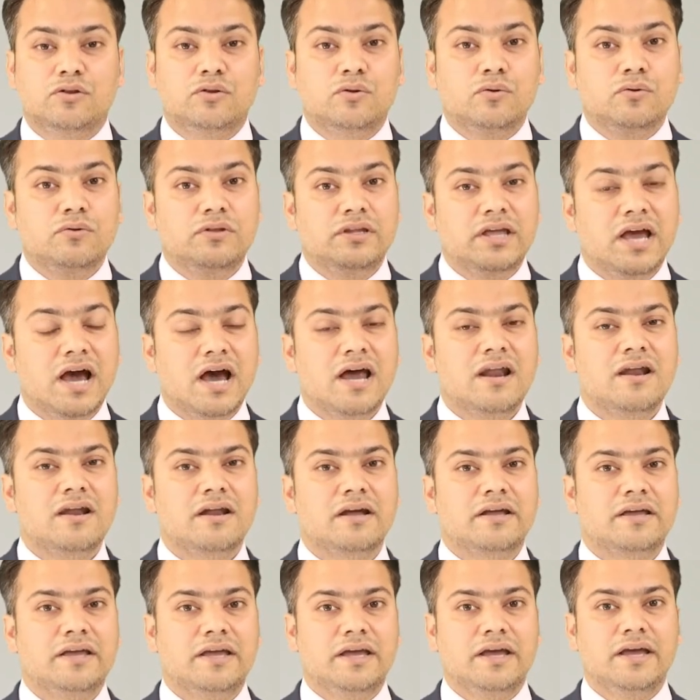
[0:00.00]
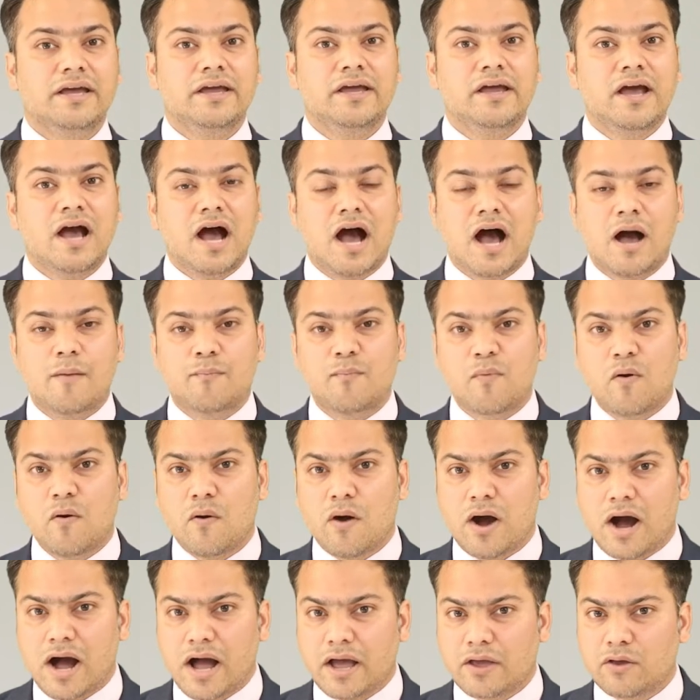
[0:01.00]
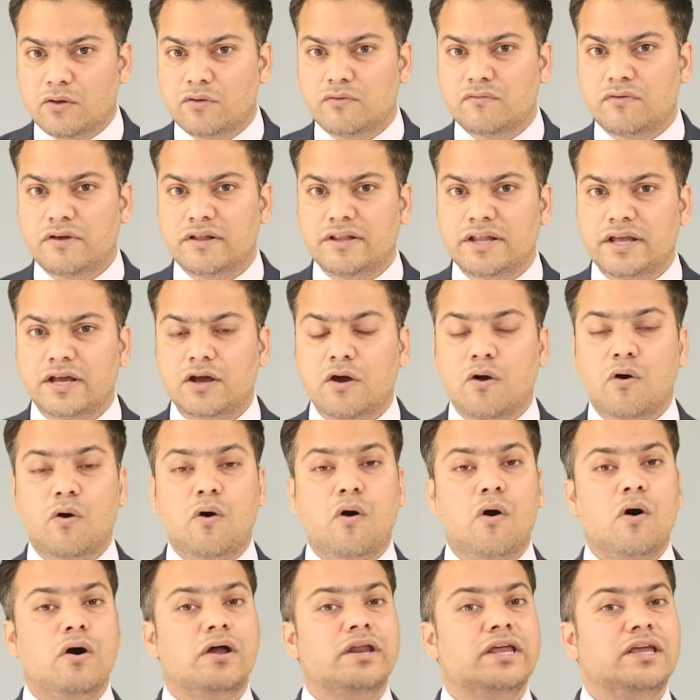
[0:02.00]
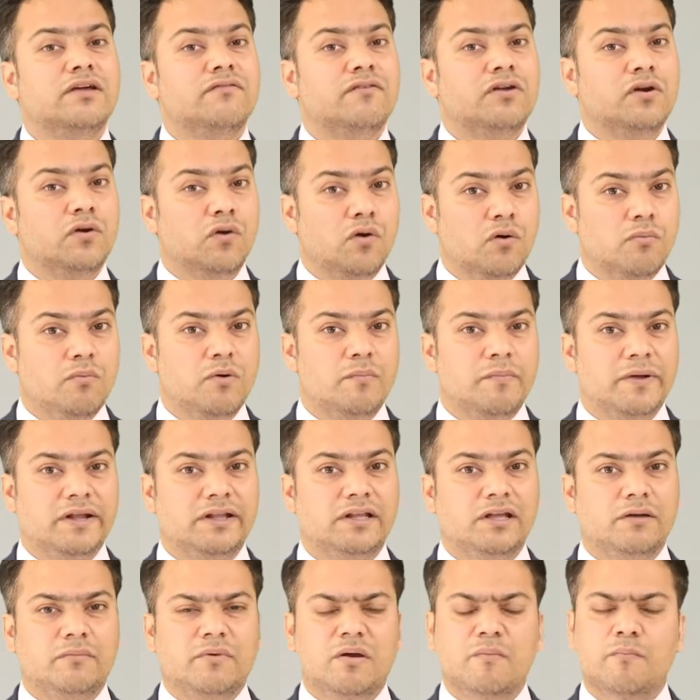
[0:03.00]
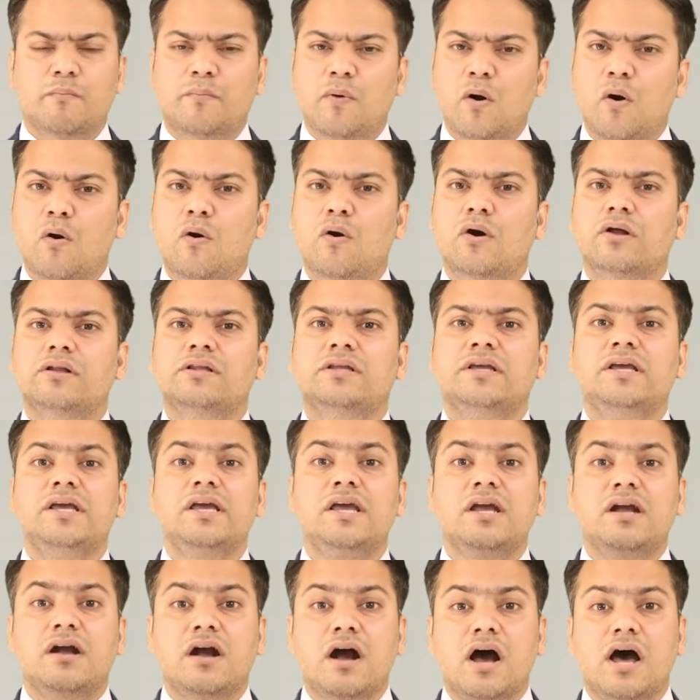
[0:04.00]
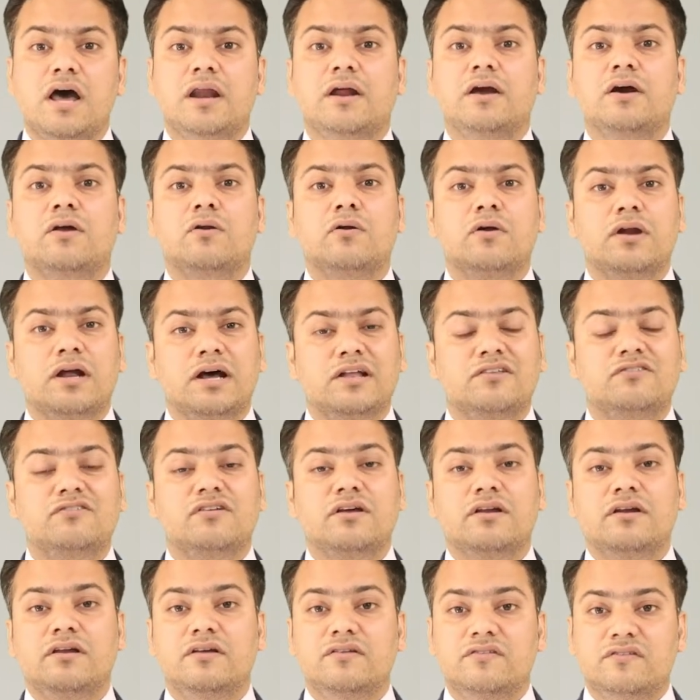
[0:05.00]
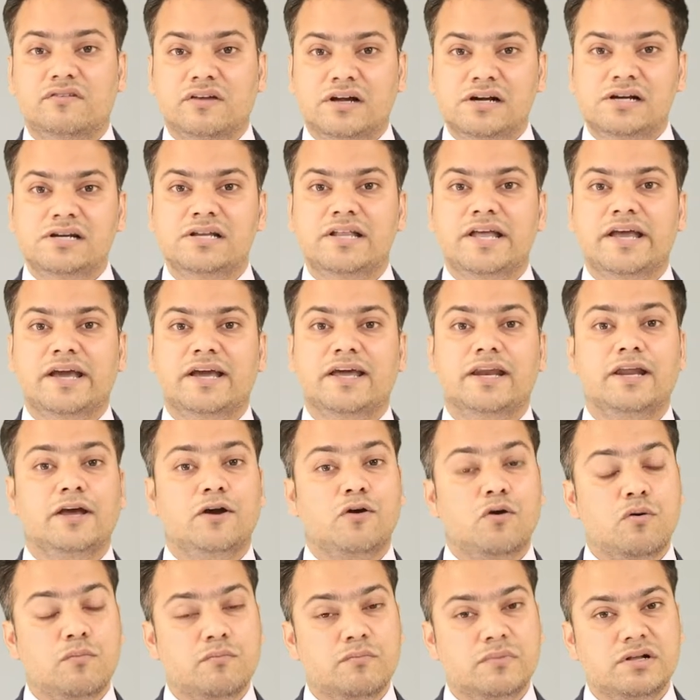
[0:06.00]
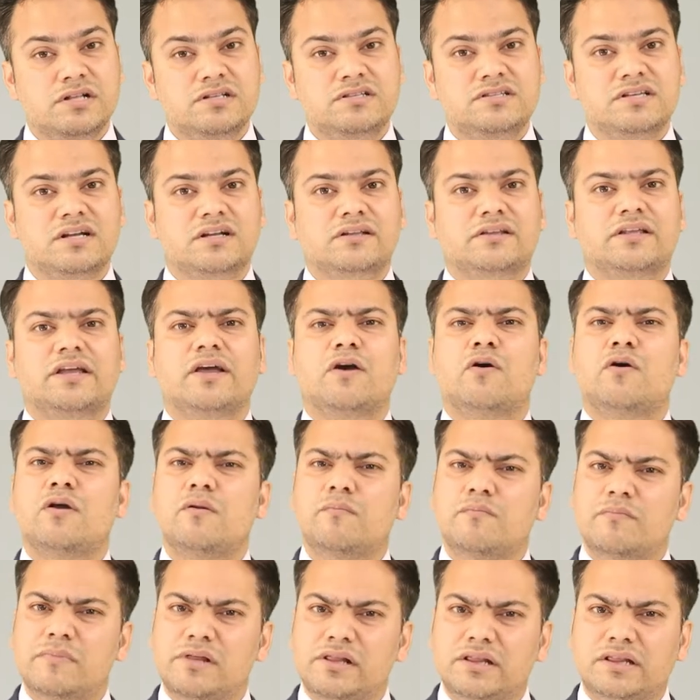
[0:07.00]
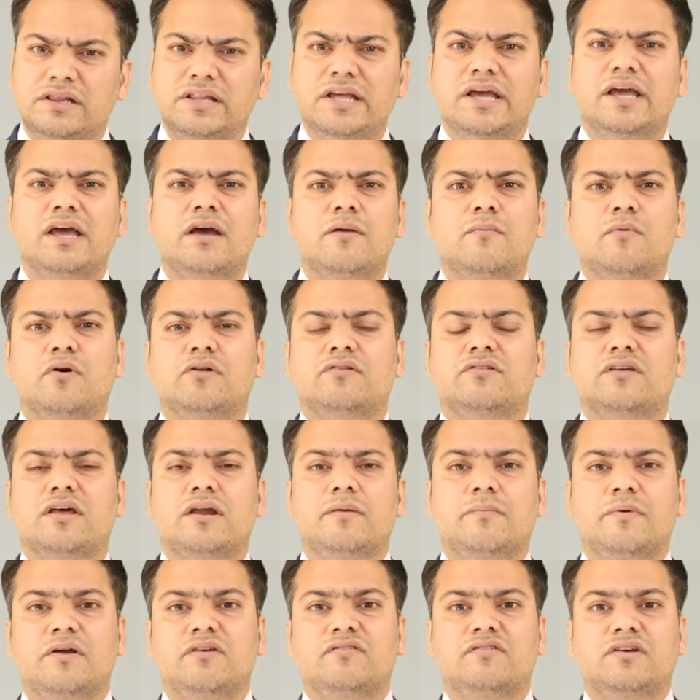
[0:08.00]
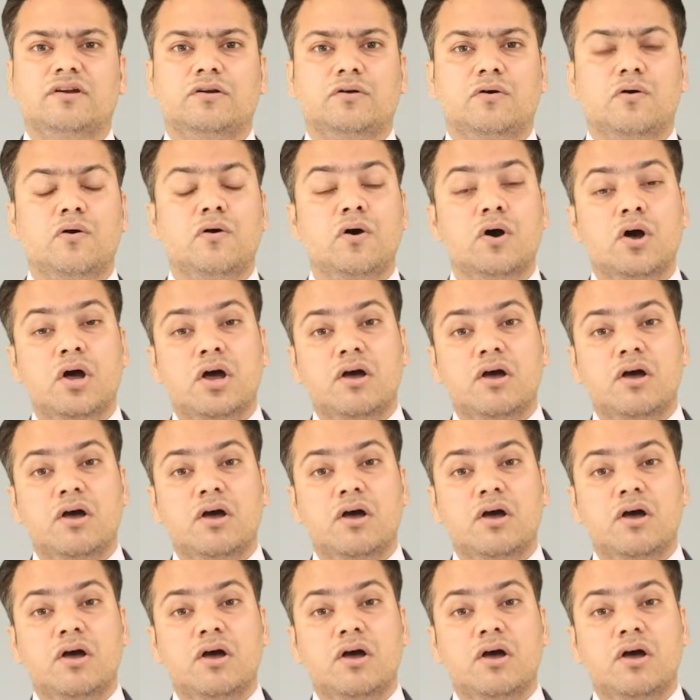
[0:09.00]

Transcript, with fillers: तो ध्यान रखिए आपको आयुर्वेदिक और इवन होम्योपैथिक में बहुत ही कारगर और अच्छे रिजल्ट देखने को मिल सकते हैं और मिलते हैं बहुत सारे पेशेंट को